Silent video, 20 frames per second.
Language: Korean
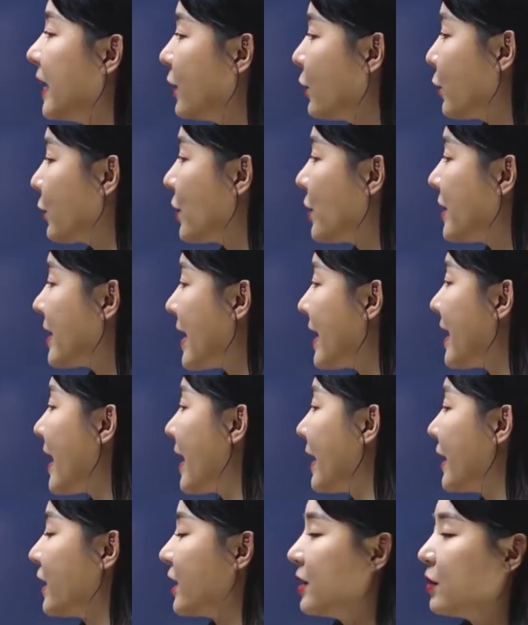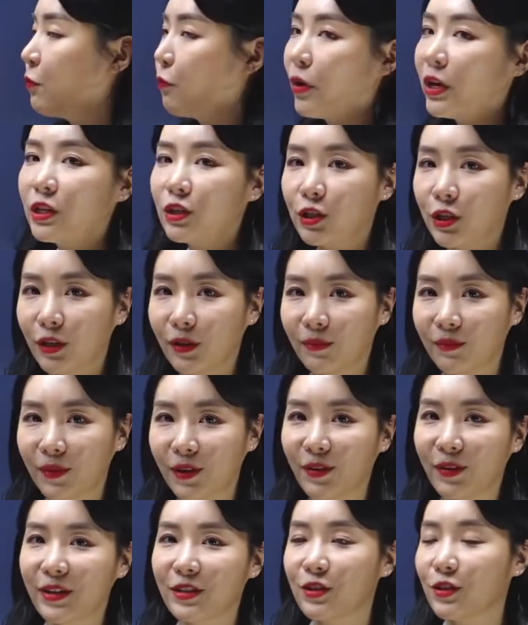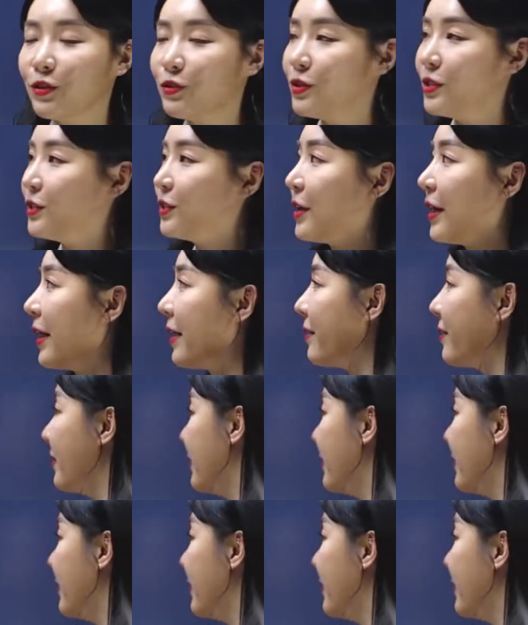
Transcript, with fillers: In order that I could reach him. 이렇게 쓸 수 있어요.